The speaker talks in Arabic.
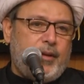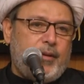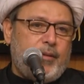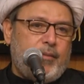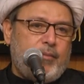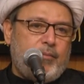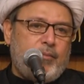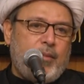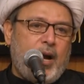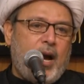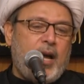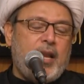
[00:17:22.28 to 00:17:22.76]

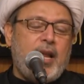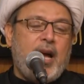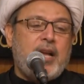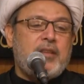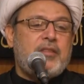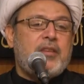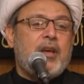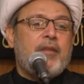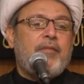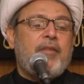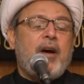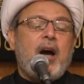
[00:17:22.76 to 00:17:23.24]
مع
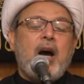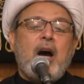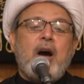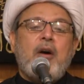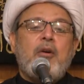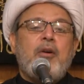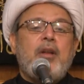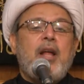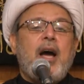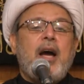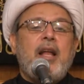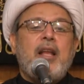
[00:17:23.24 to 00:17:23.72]
الأسف
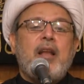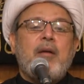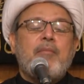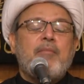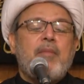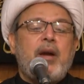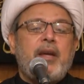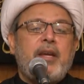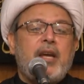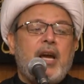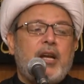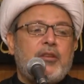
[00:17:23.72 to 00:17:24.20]
هؤلاء
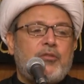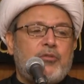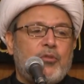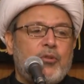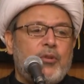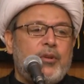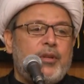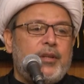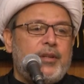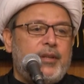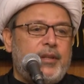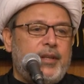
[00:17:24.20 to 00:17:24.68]
لما
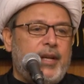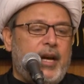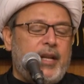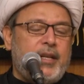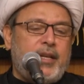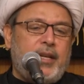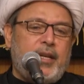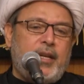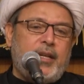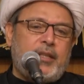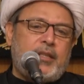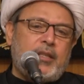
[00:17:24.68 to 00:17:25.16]
يأتون
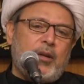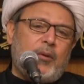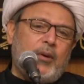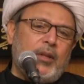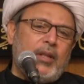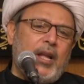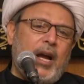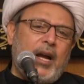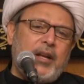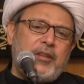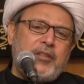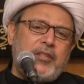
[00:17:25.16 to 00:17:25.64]
يعني أنت
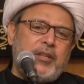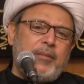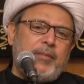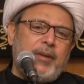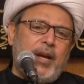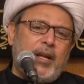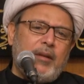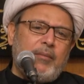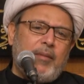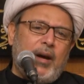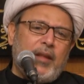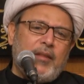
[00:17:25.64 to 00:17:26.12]
والله عجيب
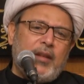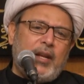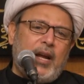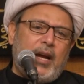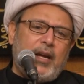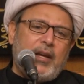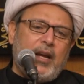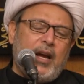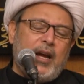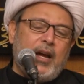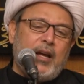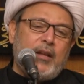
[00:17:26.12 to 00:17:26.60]
يعني بعض
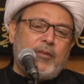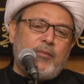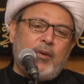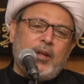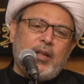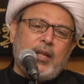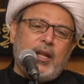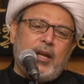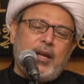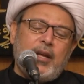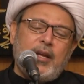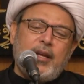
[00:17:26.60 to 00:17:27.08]
الأحيان
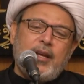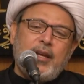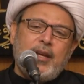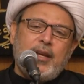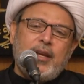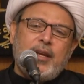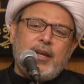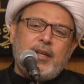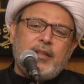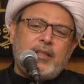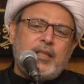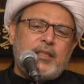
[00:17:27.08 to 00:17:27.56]
والله
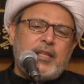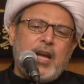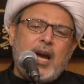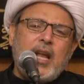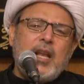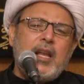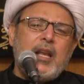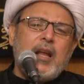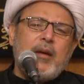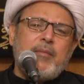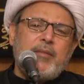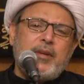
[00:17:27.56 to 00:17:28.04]

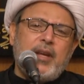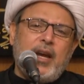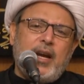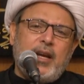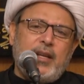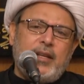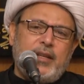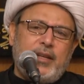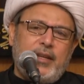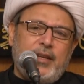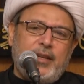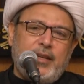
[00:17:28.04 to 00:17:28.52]
تتألم
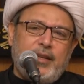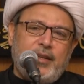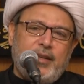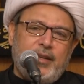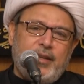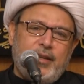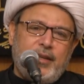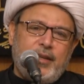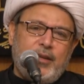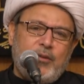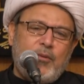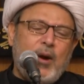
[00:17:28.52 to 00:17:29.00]
يعني
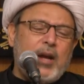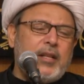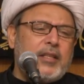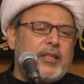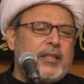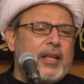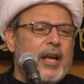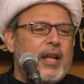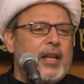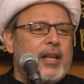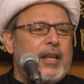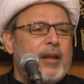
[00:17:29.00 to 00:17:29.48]
وايد
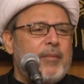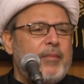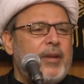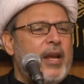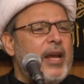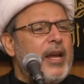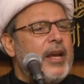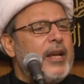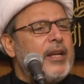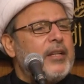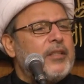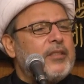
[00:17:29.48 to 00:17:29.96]
تتألم
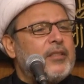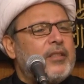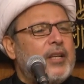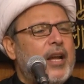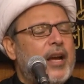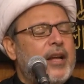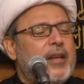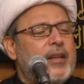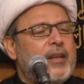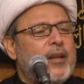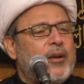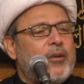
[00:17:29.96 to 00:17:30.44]
ليش؟
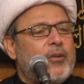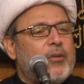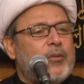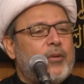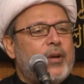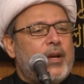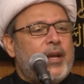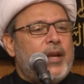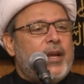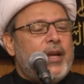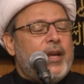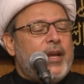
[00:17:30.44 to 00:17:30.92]
لأنه
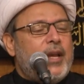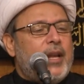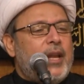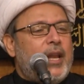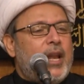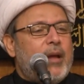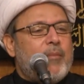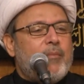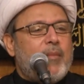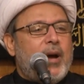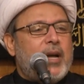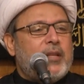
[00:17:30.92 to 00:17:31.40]

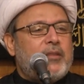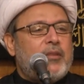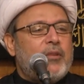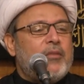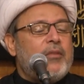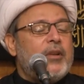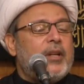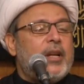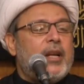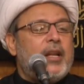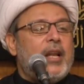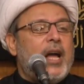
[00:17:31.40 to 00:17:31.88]
لما
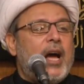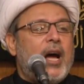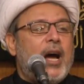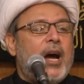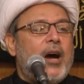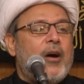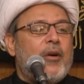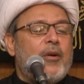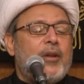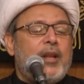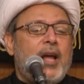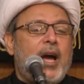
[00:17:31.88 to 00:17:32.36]
تنظر إلى
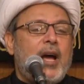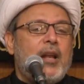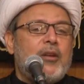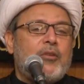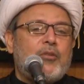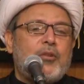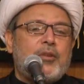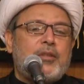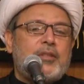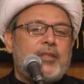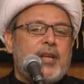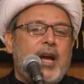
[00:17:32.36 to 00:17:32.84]
هؤلاء
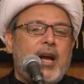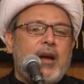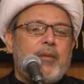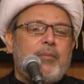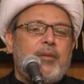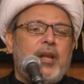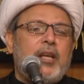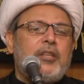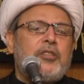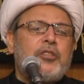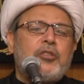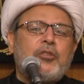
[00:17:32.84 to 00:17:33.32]
الكتاب
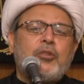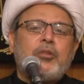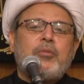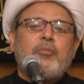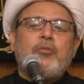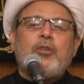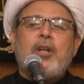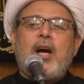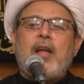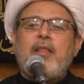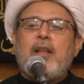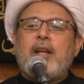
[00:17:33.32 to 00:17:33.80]
ليش
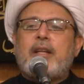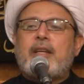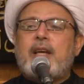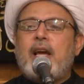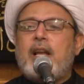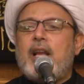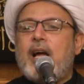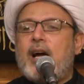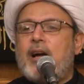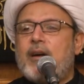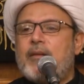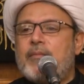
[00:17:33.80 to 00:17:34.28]
يكتبون هذا
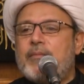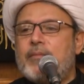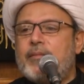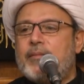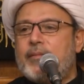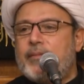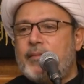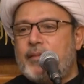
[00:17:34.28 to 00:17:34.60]
الكلام؟